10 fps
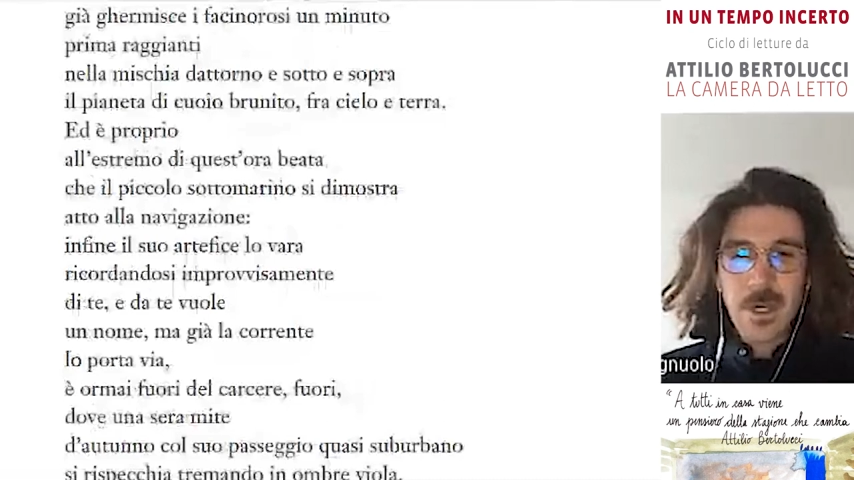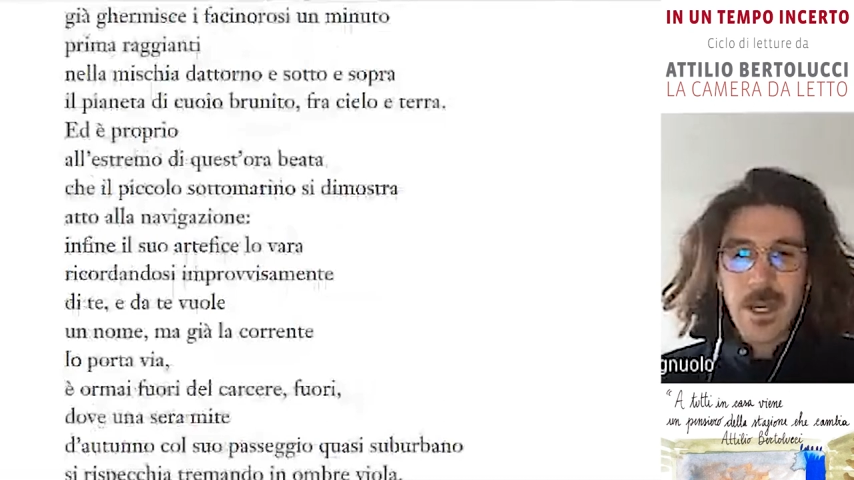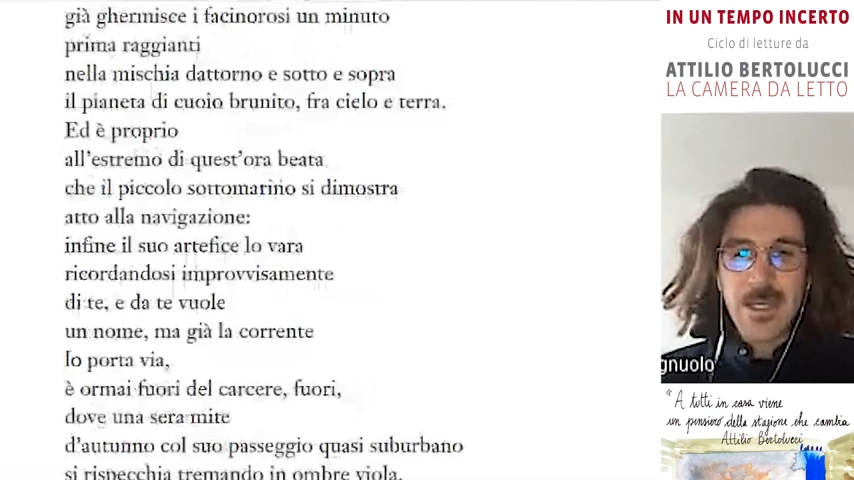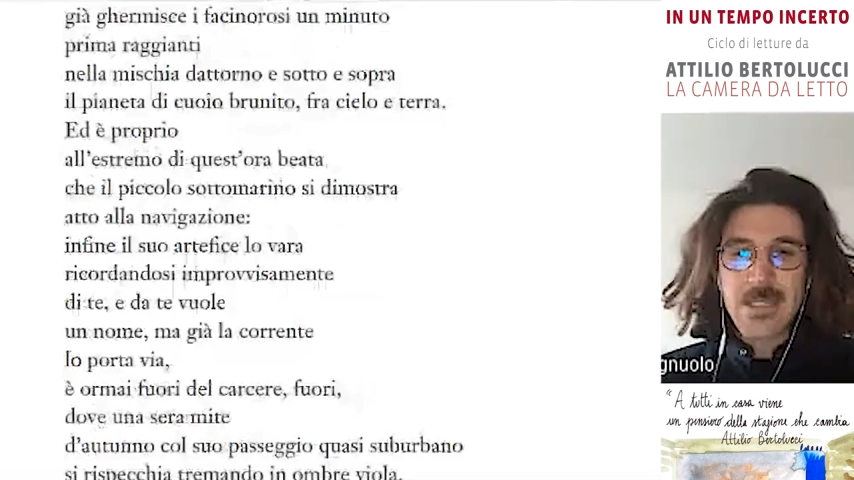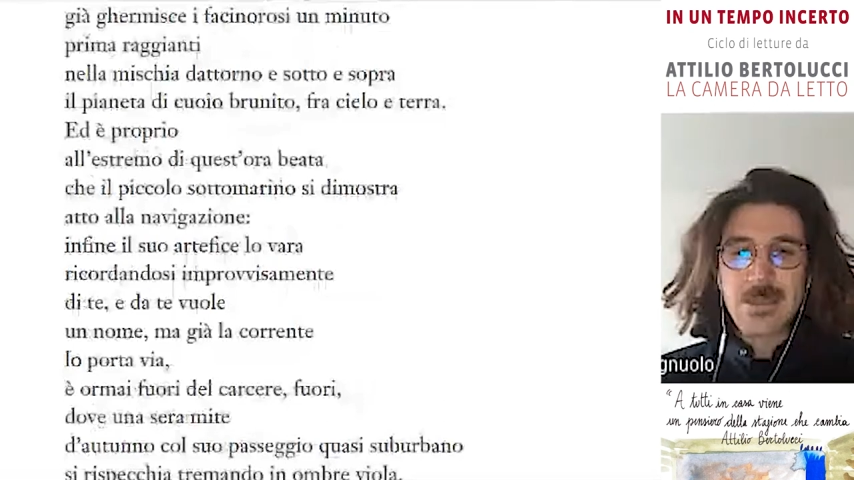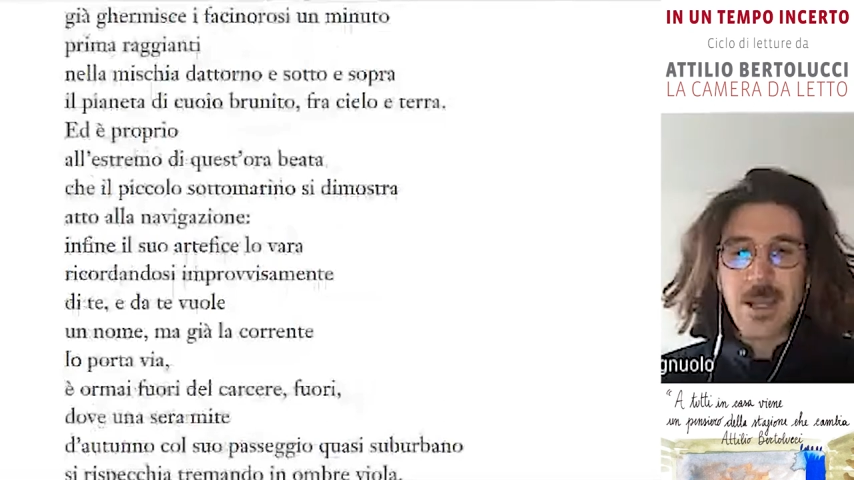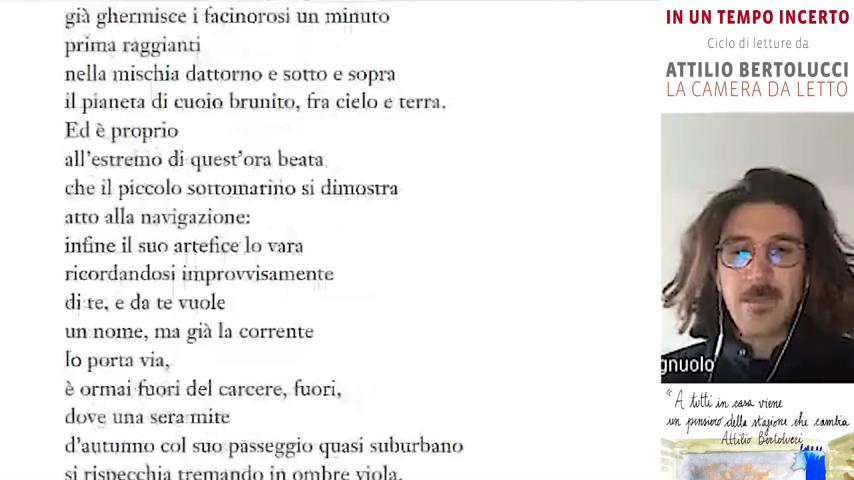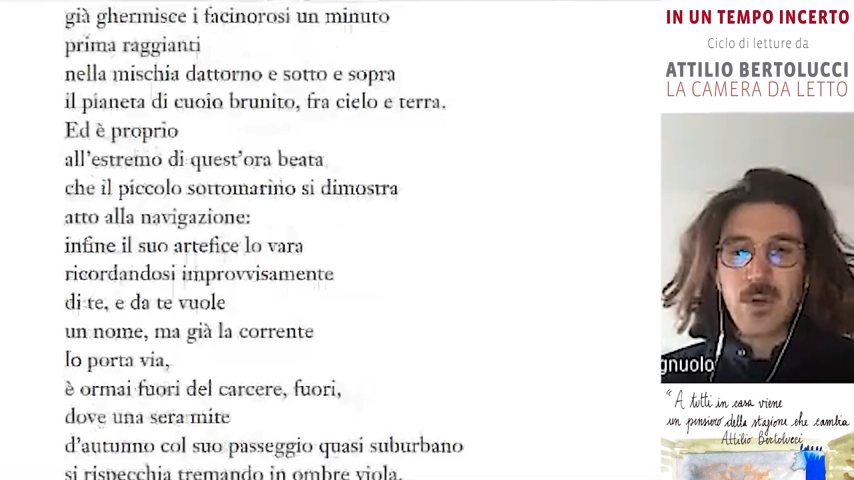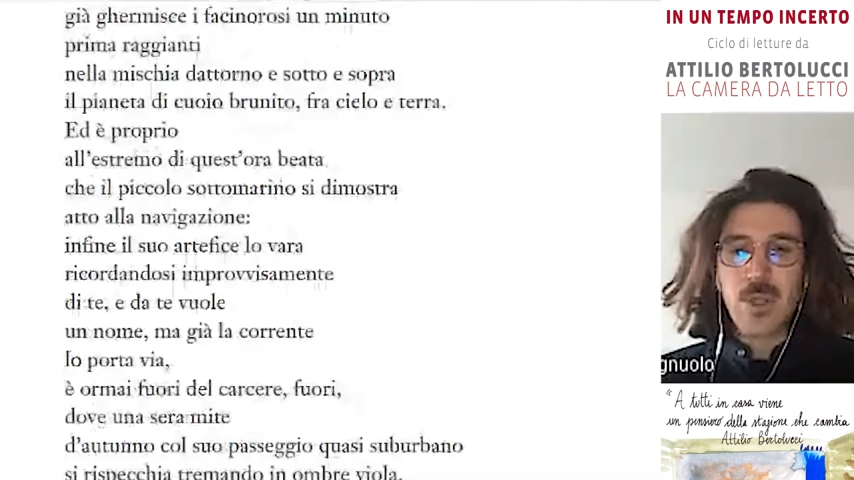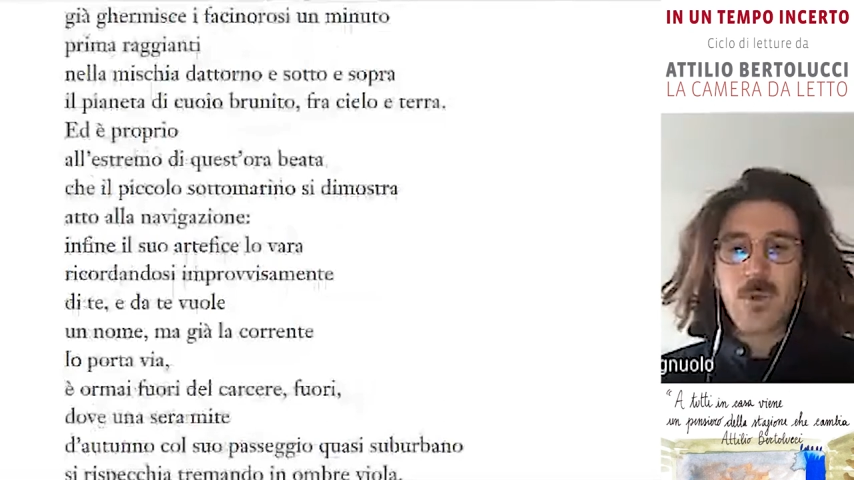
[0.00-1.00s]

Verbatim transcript: all'estremo